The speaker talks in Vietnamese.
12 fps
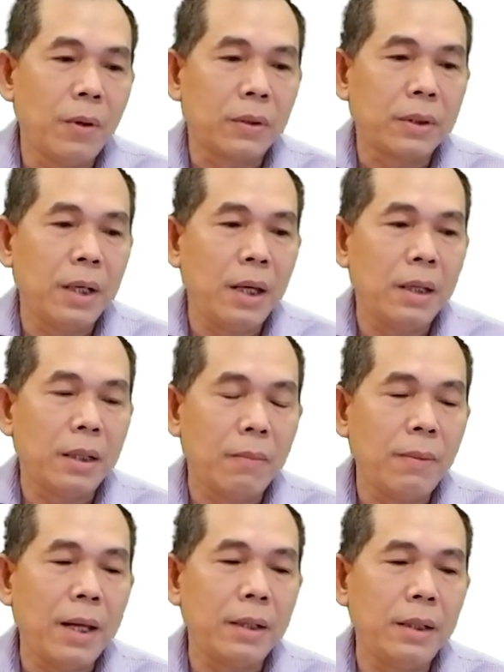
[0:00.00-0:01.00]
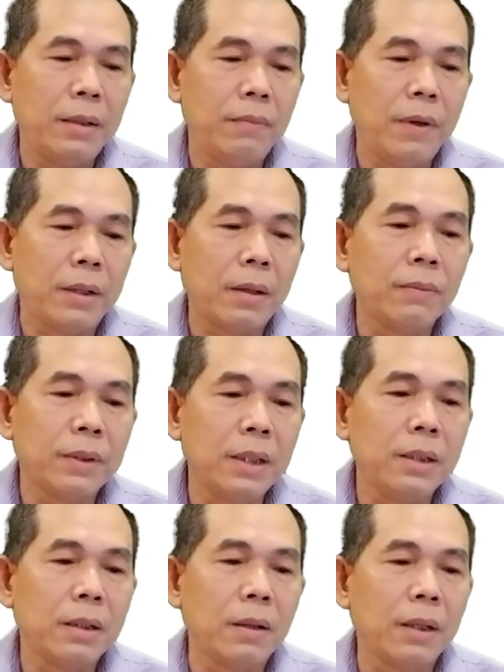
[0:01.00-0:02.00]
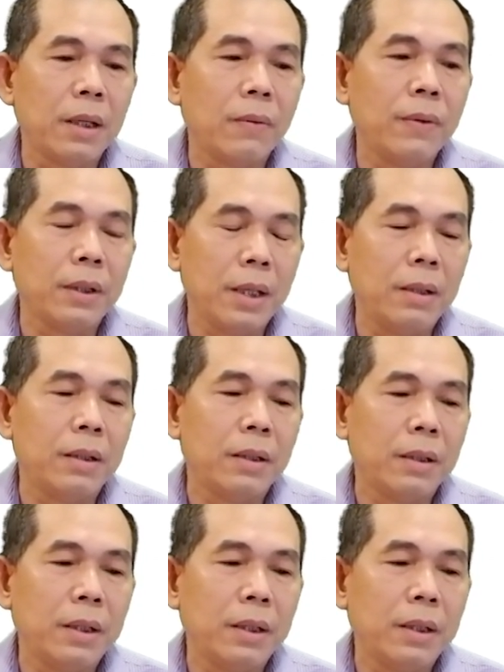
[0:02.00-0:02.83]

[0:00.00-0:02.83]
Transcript: một cái hệ thống an ninh về thông tin có thể quyết định